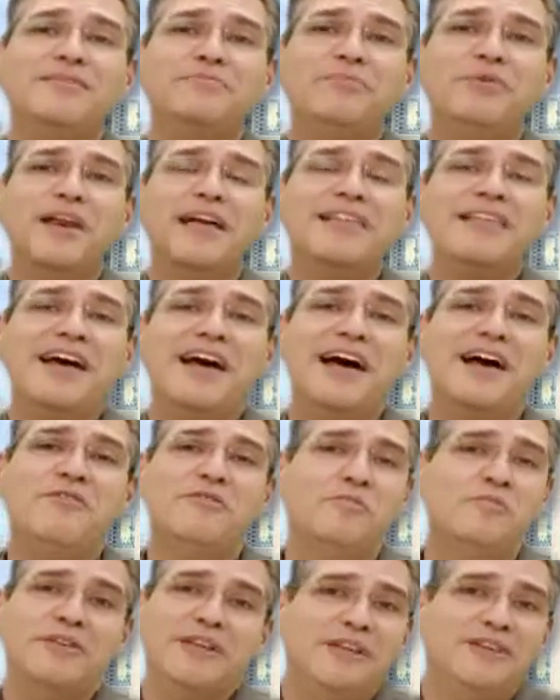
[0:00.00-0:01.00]
pular na
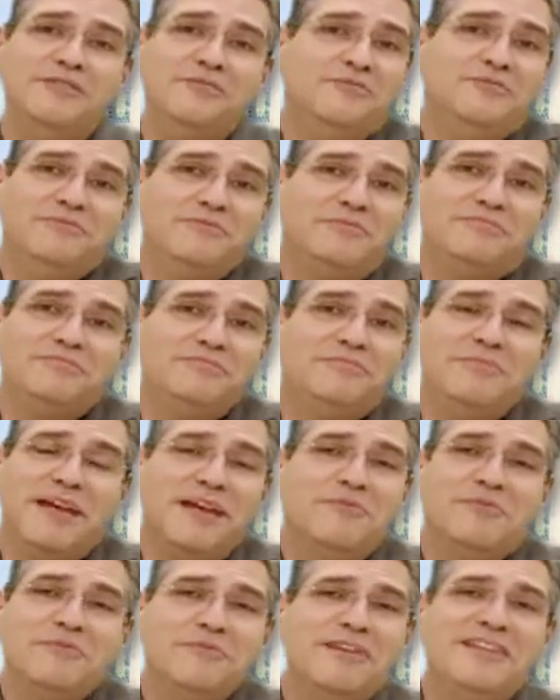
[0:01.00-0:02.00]
água, porque ele
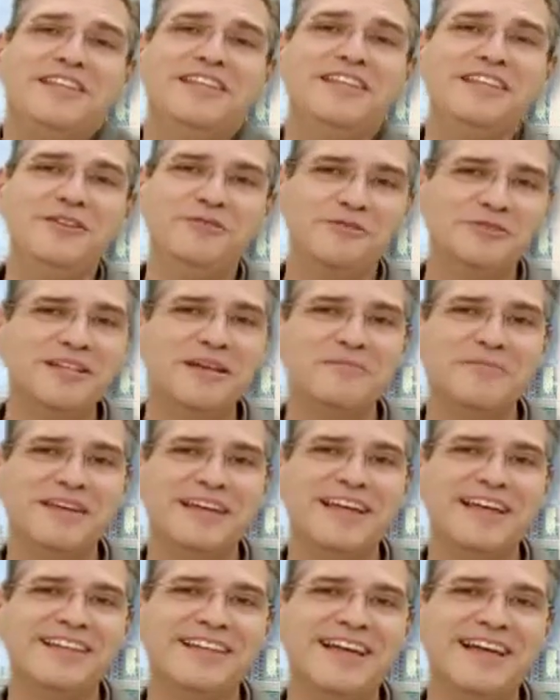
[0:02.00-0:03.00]
era muito pequenininho, não sabia
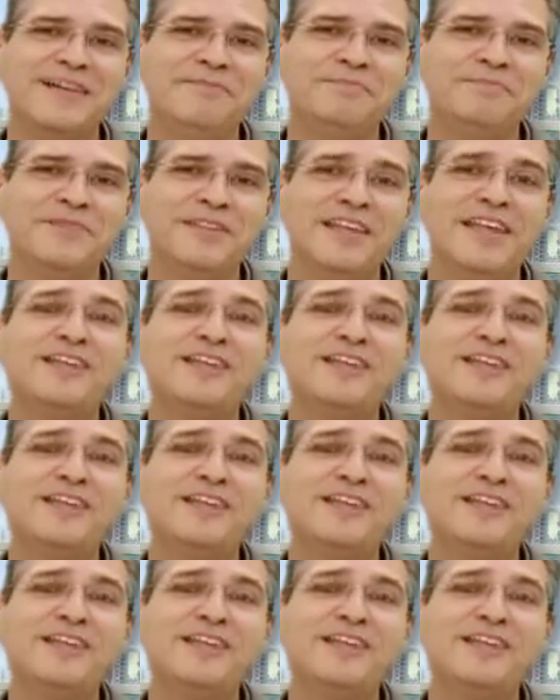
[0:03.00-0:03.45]
nadar.